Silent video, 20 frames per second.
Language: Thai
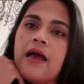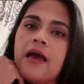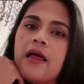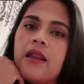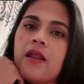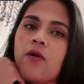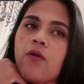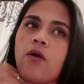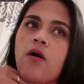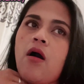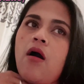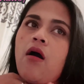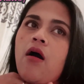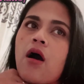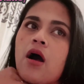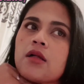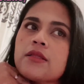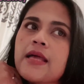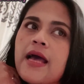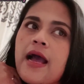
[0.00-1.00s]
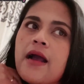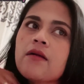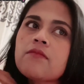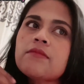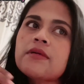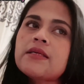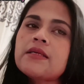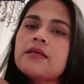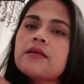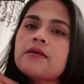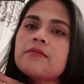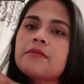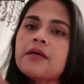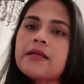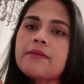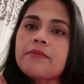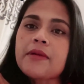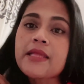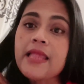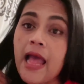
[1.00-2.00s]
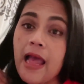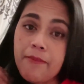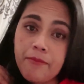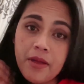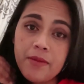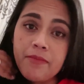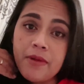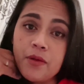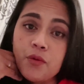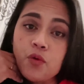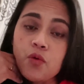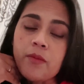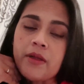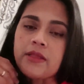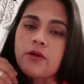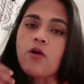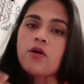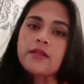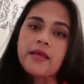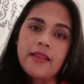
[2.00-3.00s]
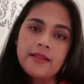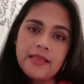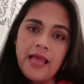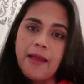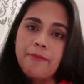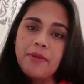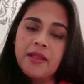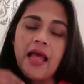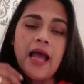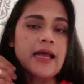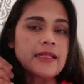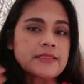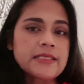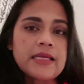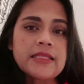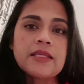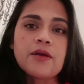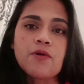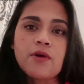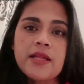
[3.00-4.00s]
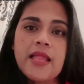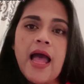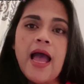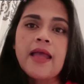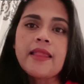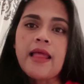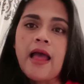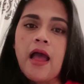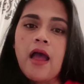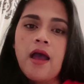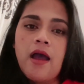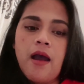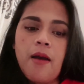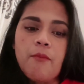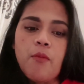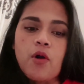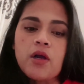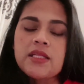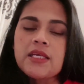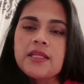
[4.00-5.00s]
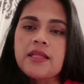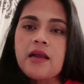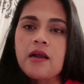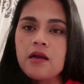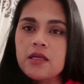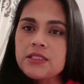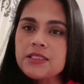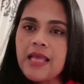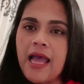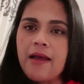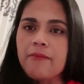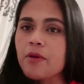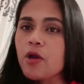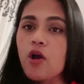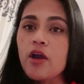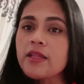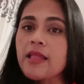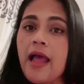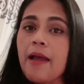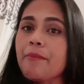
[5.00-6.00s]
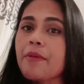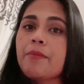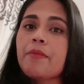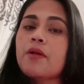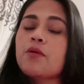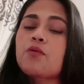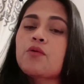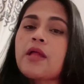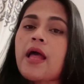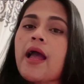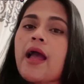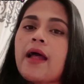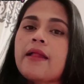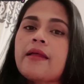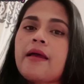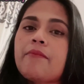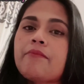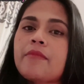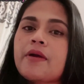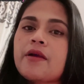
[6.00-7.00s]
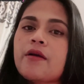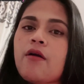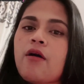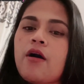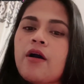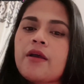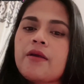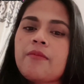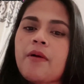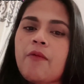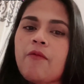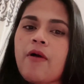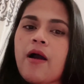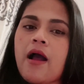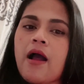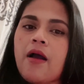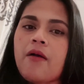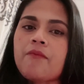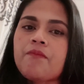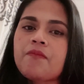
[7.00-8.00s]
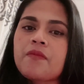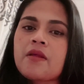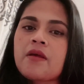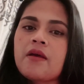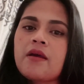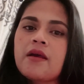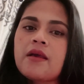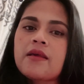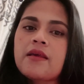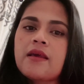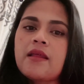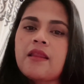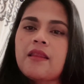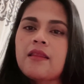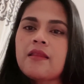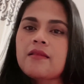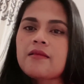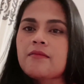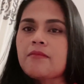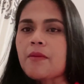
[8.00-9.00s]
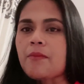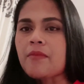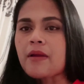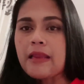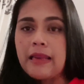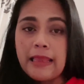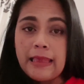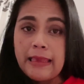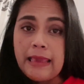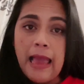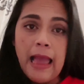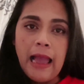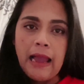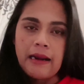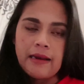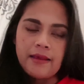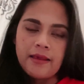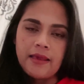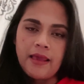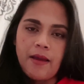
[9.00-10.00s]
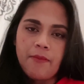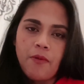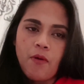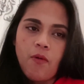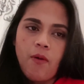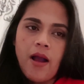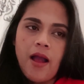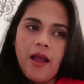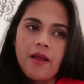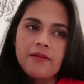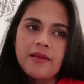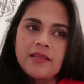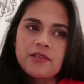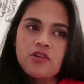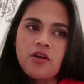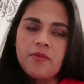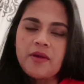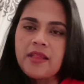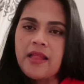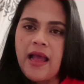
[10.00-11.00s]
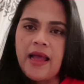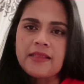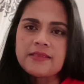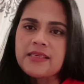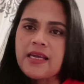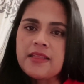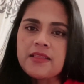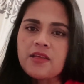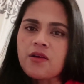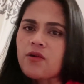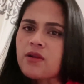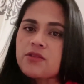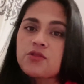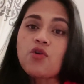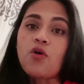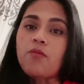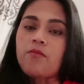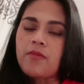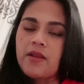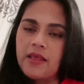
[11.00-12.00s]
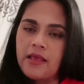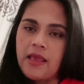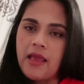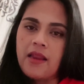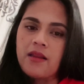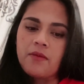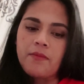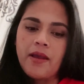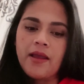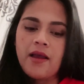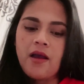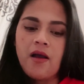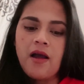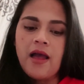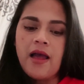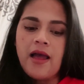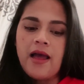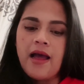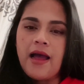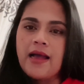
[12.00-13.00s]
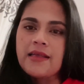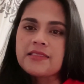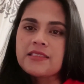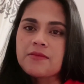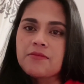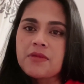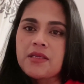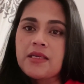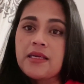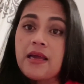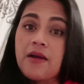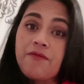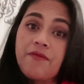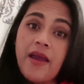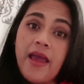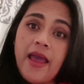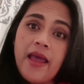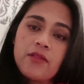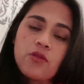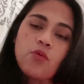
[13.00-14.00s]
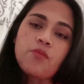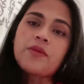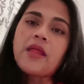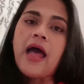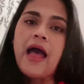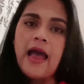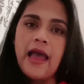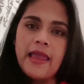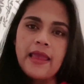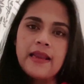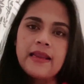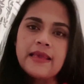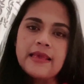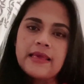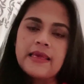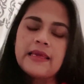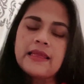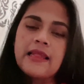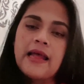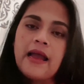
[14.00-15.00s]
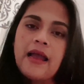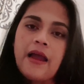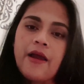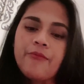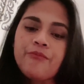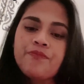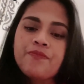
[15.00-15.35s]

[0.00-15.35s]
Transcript: แล้วก็ถ้าไม่เหมือนไม่ทานเป็นเมนูเหมือนของแนนทานเป็นอาหารจานเดียวก็ได้นะ ปกติแนนก็ไม่ค่อยทานเป็นเมนูนะคะแนนไม่ค่อยแบบว่ากินแบบหลาย ๆ อย่างอะไรอย่างเงี้ยเพราะว่านันชอบกินอาหารจานเดียวแล้วจบอะไรเงี้ยหรือไม่ก็อาจจะมีกาแฟตบท้ายอะไรอย่างงี้นะคะ